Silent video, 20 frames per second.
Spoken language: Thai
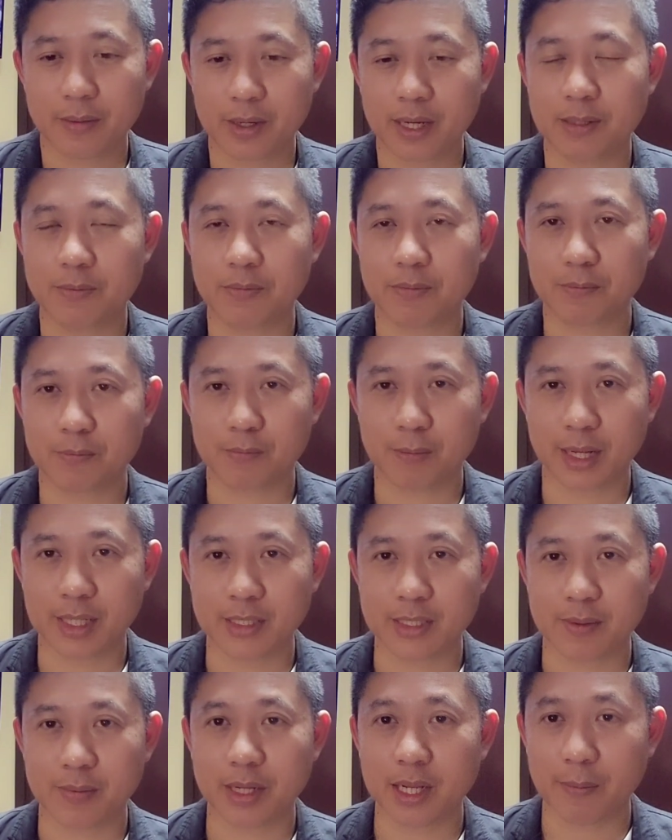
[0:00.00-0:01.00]
เพราะฉะนั้นมั
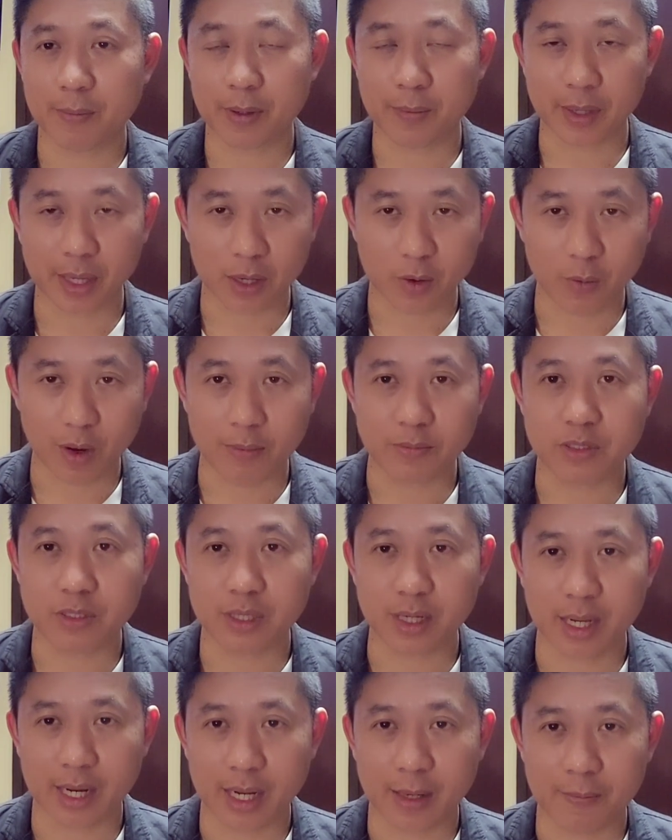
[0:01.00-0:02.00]
นจะไม่ได้เป็นเพียงแค่ความ
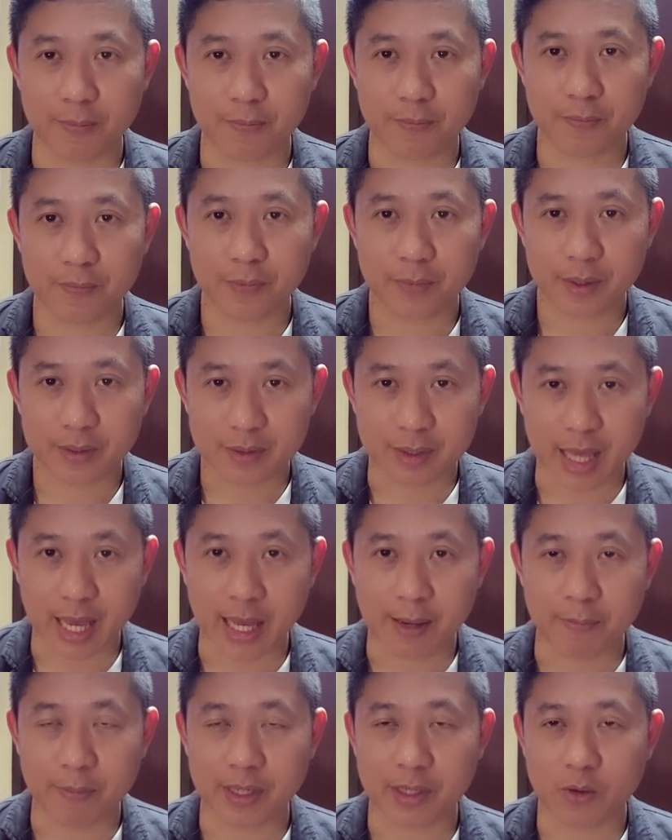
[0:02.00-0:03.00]
เชื่อนะครับ
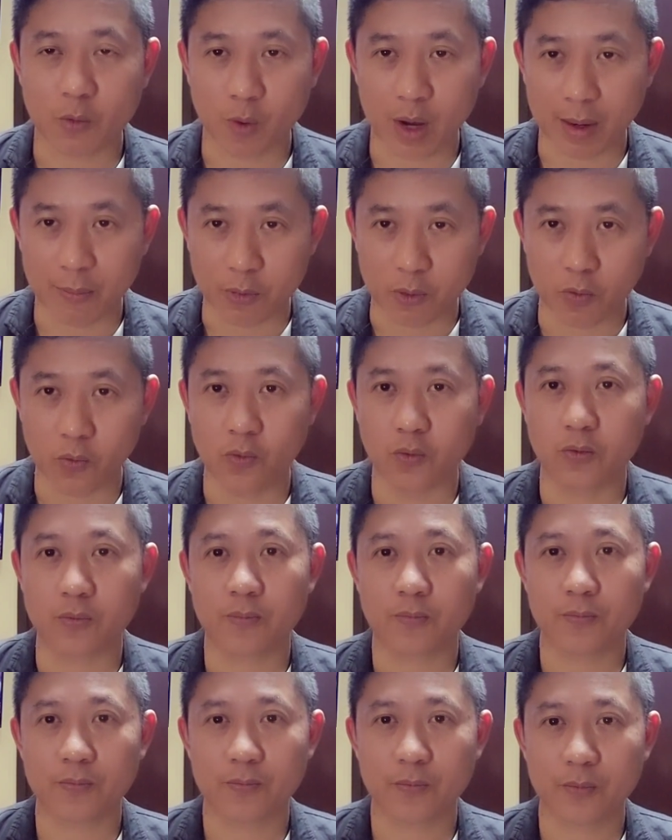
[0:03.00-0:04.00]
แต่เป็นความรู้
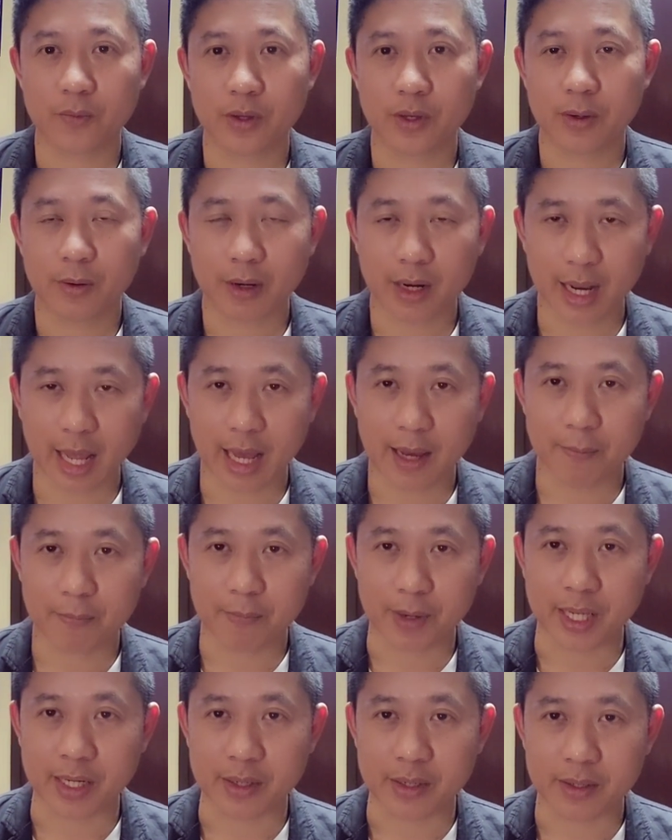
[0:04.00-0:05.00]
และ
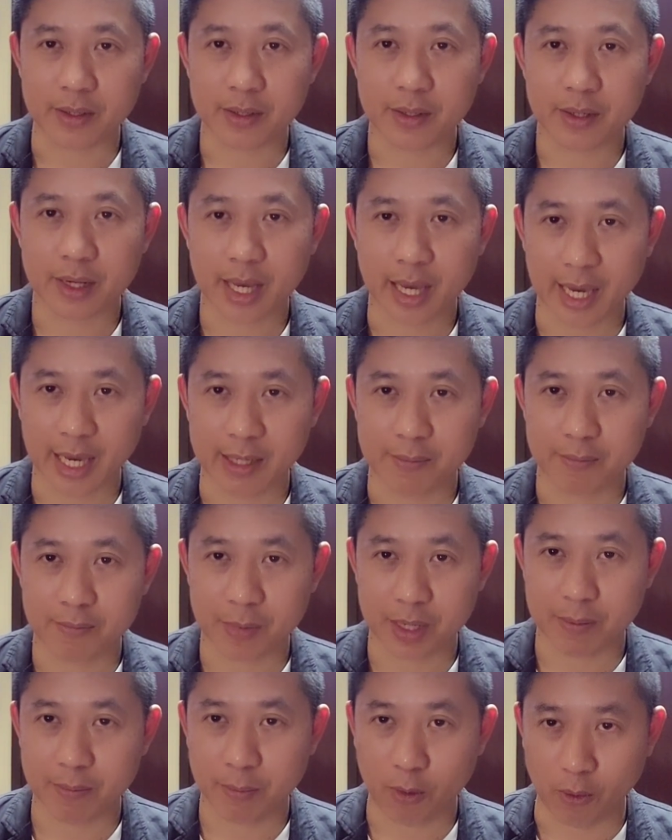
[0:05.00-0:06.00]
เป็นเหตุ
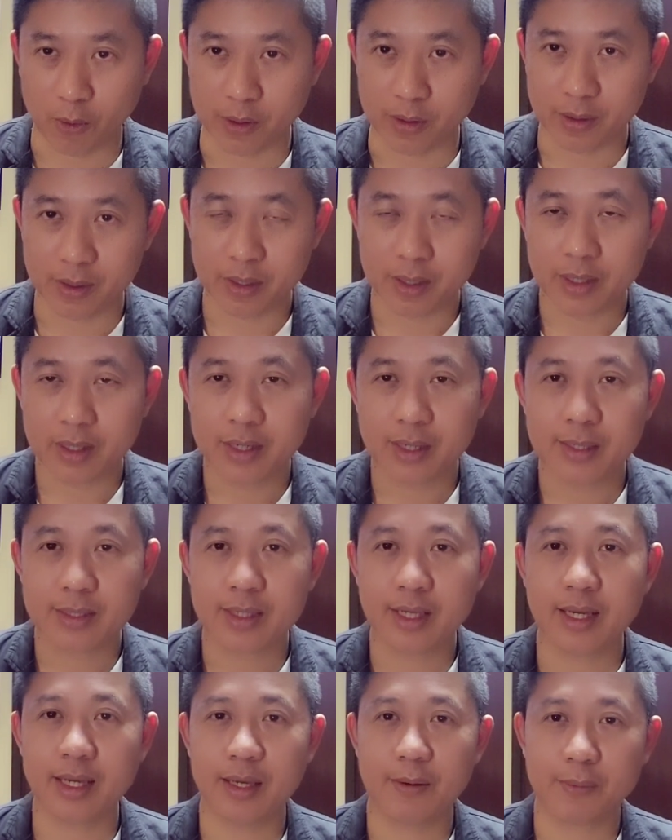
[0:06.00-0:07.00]
เป็นผล
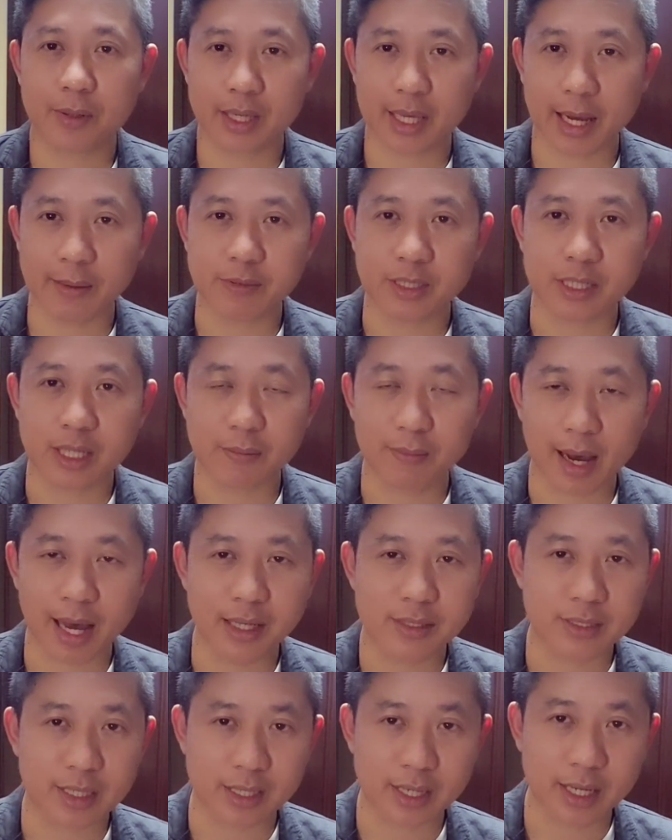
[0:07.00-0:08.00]
ที่พยายามจะอธิบา
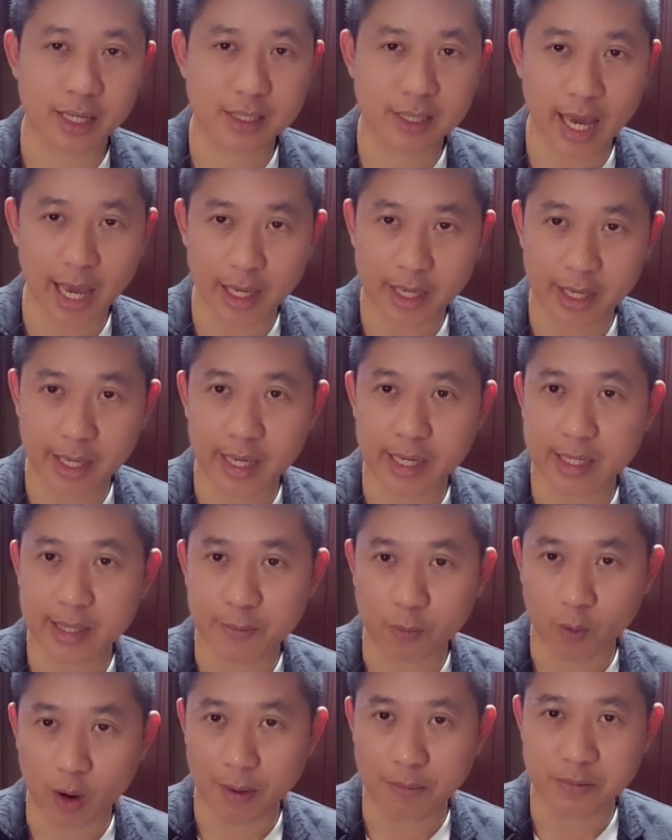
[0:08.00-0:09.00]
ยสิ่งที่ใกล้เคียง
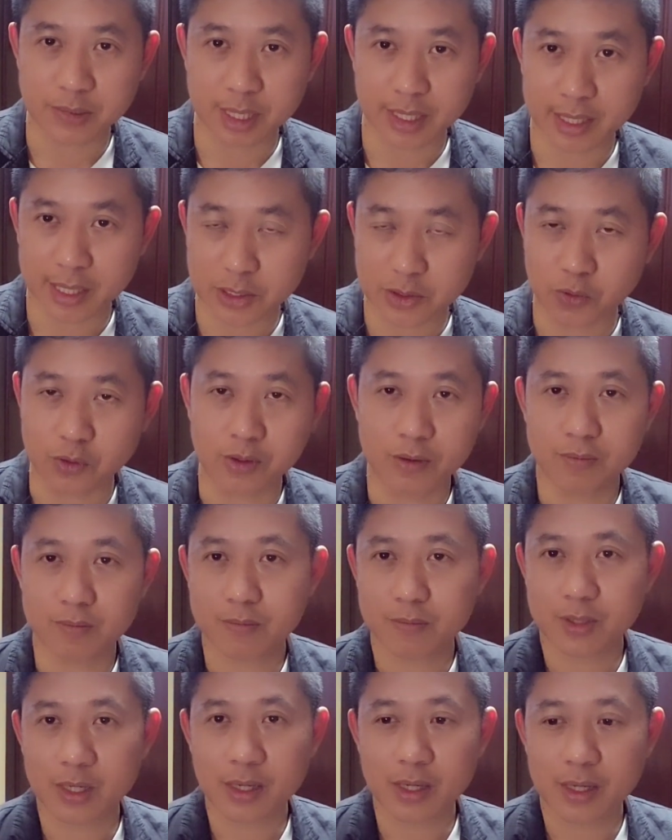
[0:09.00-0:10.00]
กับความจริงที่สุด
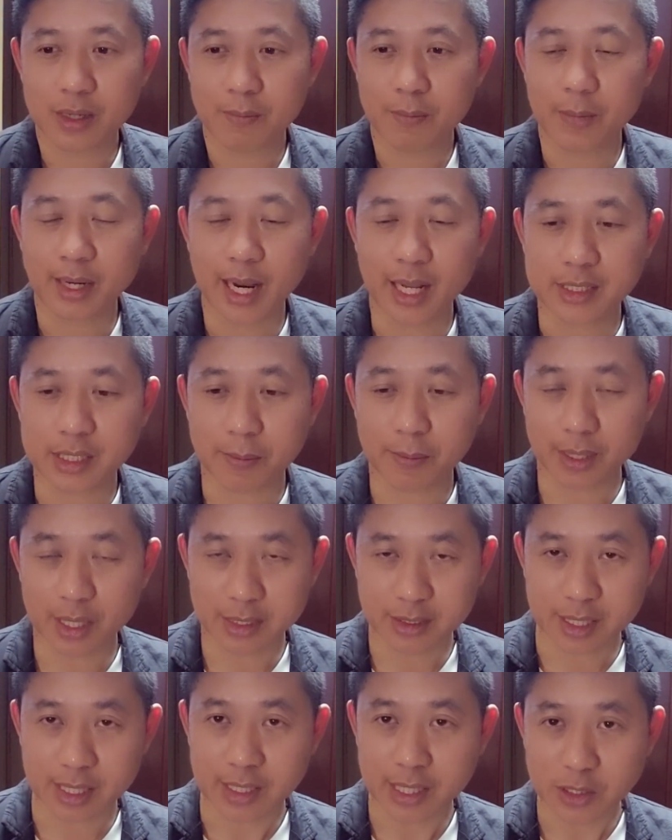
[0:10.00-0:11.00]
มันอาจจะไม่
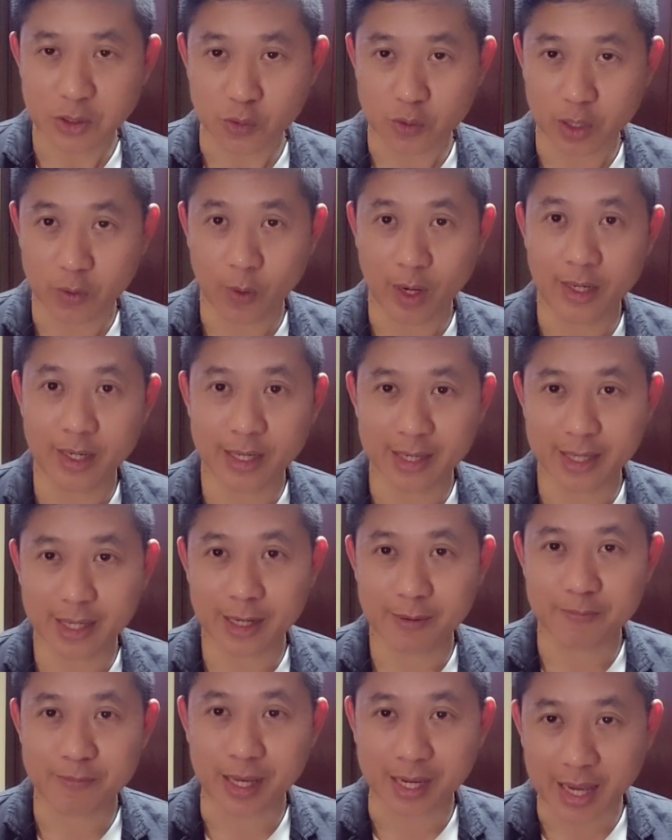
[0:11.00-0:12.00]
ใช่จริงที่สุดในวันนี้
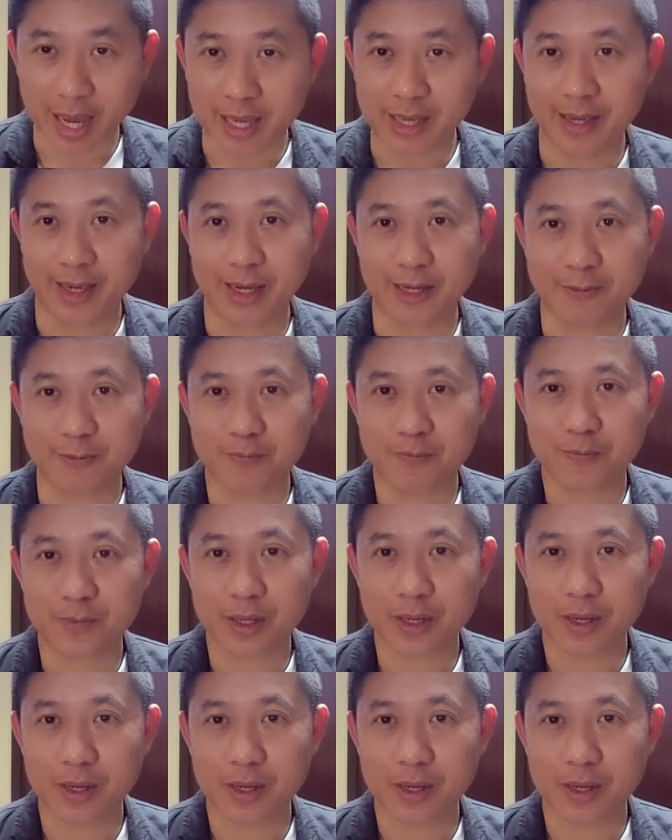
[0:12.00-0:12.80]
นะครับ แต่ใกล้เคียง